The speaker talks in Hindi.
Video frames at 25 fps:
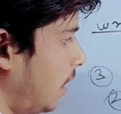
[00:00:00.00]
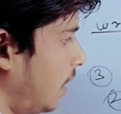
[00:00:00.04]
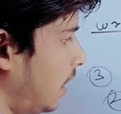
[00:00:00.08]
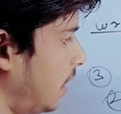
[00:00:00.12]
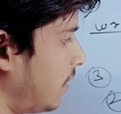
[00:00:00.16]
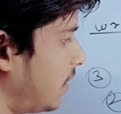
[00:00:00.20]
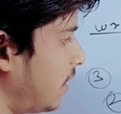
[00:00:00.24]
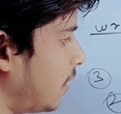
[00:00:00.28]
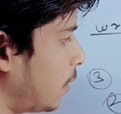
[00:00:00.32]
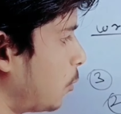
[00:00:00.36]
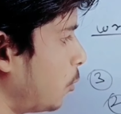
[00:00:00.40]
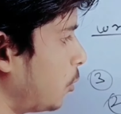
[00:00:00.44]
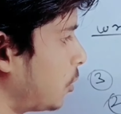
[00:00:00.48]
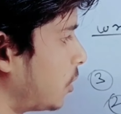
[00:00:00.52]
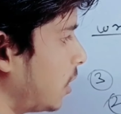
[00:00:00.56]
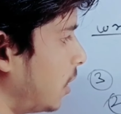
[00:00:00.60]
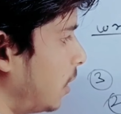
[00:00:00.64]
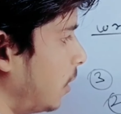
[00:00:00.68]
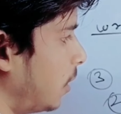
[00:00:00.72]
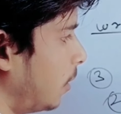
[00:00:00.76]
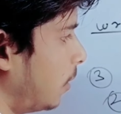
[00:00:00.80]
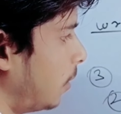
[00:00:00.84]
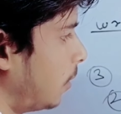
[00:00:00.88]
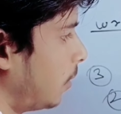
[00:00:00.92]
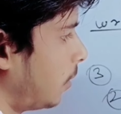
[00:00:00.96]
ईजी
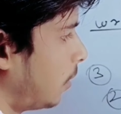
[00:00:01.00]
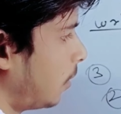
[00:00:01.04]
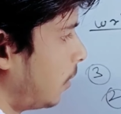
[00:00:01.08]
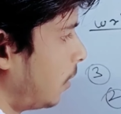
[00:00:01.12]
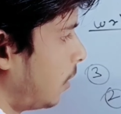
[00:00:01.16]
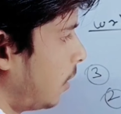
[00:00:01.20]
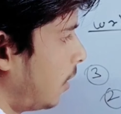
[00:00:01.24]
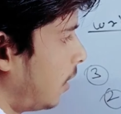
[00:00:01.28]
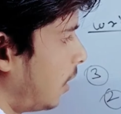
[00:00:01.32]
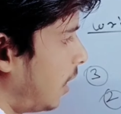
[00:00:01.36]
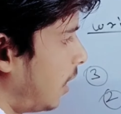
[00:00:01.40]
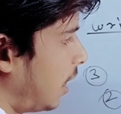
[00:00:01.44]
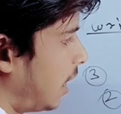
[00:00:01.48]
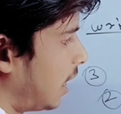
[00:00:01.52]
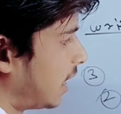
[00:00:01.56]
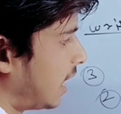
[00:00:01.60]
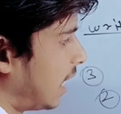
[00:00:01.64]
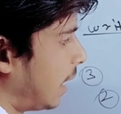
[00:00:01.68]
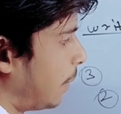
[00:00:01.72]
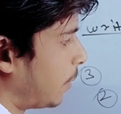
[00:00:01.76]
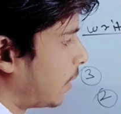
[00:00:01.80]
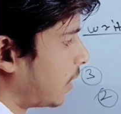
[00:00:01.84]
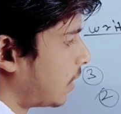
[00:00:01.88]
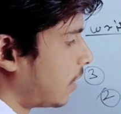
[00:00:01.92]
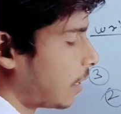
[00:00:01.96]
क्वेश्चन
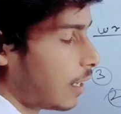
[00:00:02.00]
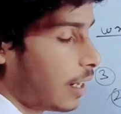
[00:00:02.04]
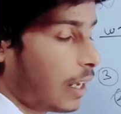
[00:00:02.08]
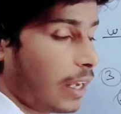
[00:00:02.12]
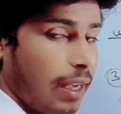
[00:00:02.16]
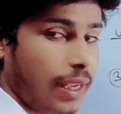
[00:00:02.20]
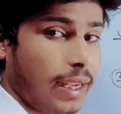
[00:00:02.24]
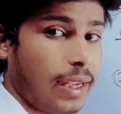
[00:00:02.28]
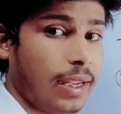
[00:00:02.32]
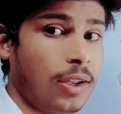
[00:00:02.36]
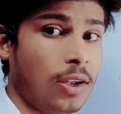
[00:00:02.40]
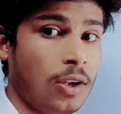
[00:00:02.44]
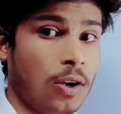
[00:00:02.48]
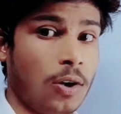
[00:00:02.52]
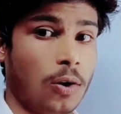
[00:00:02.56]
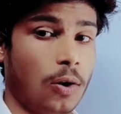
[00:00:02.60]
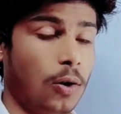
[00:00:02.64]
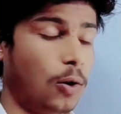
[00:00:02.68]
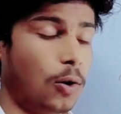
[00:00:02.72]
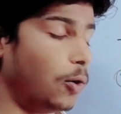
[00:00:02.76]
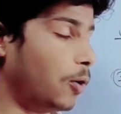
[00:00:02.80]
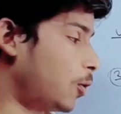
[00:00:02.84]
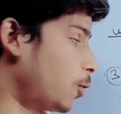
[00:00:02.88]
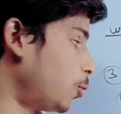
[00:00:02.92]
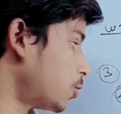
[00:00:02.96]
अटैम्प्ट करना है
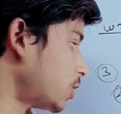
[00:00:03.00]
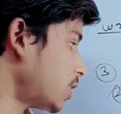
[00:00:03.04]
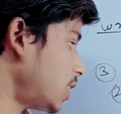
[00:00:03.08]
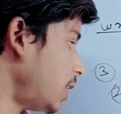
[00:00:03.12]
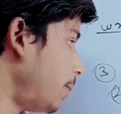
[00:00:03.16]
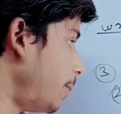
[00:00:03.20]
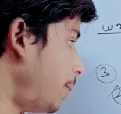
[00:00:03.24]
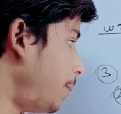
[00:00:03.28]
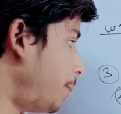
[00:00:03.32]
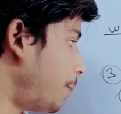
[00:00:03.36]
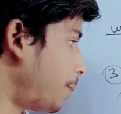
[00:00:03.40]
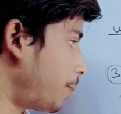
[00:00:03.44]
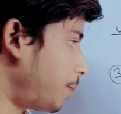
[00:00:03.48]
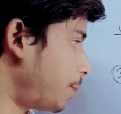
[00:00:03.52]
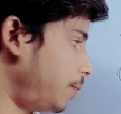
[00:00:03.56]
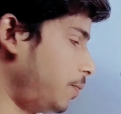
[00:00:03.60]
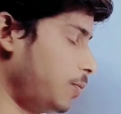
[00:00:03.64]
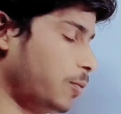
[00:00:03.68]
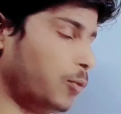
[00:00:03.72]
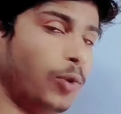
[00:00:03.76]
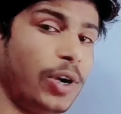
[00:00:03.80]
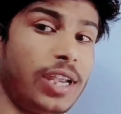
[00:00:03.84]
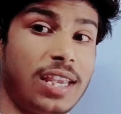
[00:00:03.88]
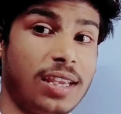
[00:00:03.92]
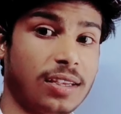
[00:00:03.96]
और उसके
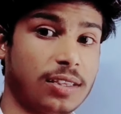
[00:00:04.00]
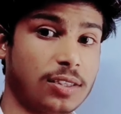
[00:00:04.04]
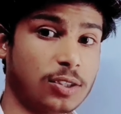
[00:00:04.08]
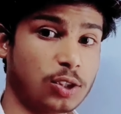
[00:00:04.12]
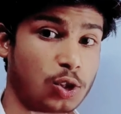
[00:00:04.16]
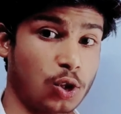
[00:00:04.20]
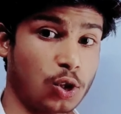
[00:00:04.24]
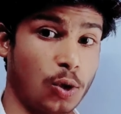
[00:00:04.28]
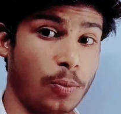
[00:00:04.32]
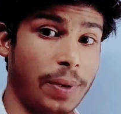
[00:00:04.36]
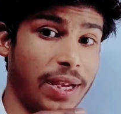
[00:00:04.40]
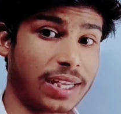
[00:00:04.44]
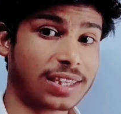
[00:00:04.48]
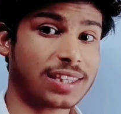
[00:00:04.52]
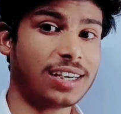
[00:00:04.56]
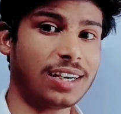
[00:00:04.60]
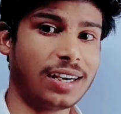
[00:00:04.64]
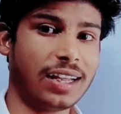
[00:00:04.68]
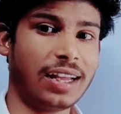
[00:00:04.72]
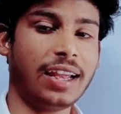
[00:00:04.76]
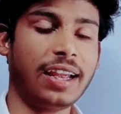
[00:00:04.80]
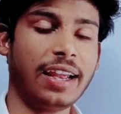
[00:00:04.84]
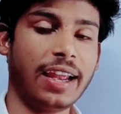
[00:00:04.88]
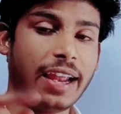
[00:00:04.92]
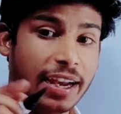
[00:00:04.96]
वही जो मेथड
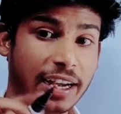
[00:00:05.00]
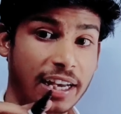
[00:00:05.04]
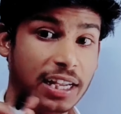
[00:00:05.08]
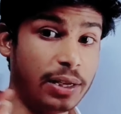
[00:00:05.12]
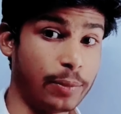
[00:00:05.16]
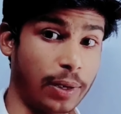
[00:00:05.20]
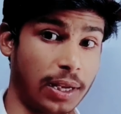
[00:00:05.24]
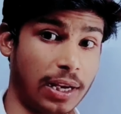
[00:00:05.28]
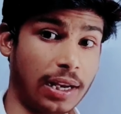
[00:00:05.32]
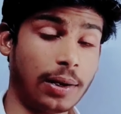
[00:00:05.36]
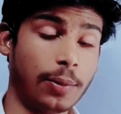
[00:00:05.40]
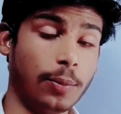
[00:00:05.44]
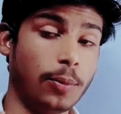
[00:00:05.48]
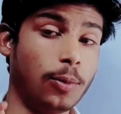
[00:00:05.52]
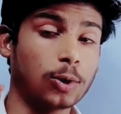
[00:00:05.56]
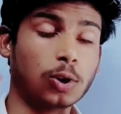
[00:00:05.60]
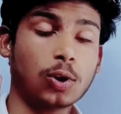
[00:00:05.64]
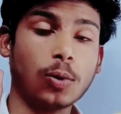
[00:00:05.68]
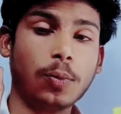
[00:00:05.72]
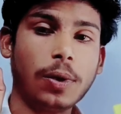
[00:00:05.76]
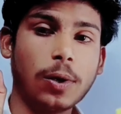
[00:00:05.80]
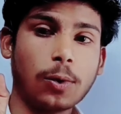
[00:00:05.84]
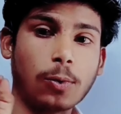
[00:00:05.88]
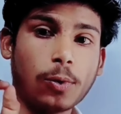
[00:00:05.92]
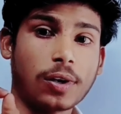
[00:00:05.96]
है हेडिंग वाला वो
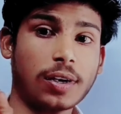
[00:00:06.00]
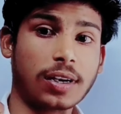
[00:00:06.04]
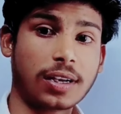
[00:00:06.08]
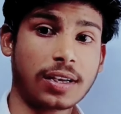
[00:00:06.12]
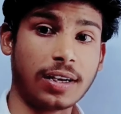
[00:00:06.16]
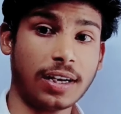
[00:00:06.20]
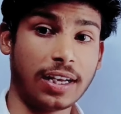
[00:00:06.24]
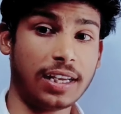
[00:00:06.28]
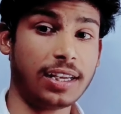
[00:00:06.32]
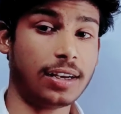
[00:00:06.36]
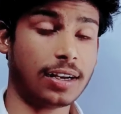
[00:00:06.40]
तो बिल्कुल रखना ही